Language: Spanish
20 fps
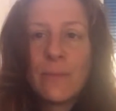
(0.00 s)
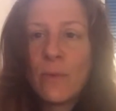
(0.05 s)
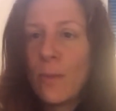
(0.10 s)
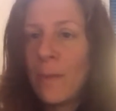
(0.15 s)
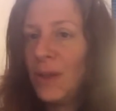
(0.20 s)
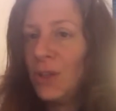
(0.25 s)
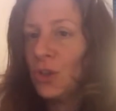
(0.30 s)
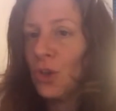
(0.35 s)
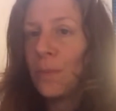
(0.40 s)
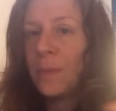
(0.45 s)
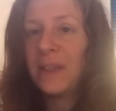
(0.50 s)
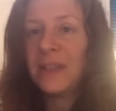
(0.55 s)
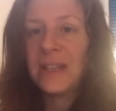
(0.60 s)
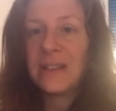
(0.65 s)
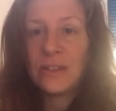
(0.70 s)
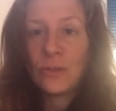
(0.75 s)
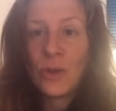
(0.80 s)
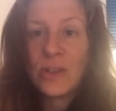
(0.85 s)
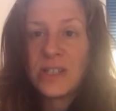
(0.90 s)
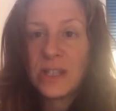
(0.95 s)
momentos
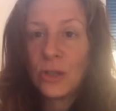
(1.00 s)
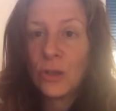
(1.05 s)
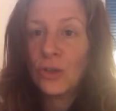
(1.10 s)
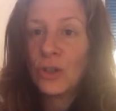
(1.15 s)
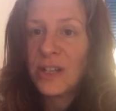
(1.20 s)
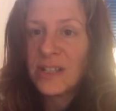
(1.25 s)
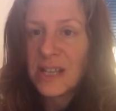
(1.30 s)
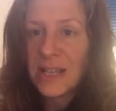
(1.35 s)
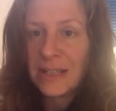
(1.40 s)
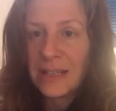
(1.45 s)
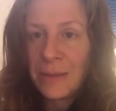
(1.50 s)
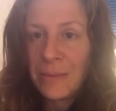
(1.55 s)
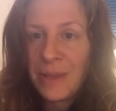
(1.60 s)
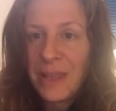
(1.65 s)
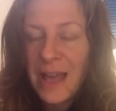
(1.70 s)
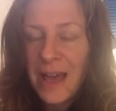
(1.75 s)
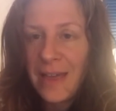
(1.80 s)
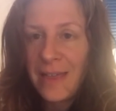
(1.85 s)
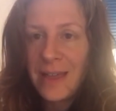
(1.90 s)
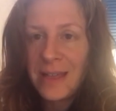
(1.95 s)
mientras estoy haciendo otras
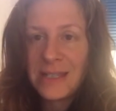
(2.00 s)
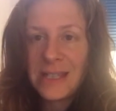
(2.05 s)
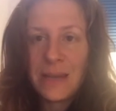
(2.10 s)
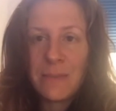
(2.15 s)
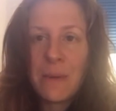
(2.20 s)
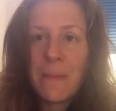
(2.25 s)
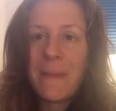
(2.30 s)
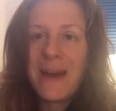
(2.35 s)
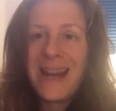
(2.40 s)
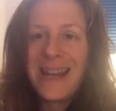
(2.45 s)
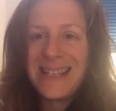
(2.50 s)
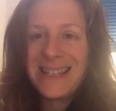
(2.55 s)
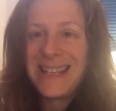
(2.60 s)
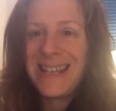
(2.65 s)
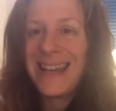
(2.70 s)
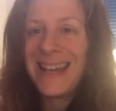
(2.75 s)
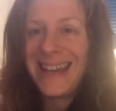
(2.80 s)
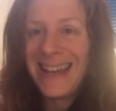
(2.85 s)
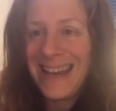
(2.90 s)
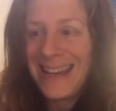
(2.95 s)
actividades y me
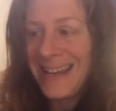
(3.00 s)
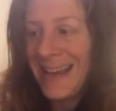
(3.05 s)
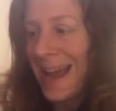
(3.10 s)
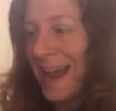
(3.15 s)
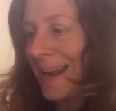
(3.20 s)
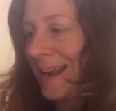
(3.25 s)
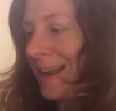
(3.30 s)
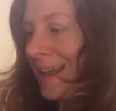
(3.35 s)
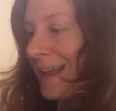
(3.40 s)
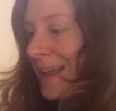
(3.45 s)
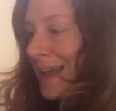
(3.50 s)
parece genial.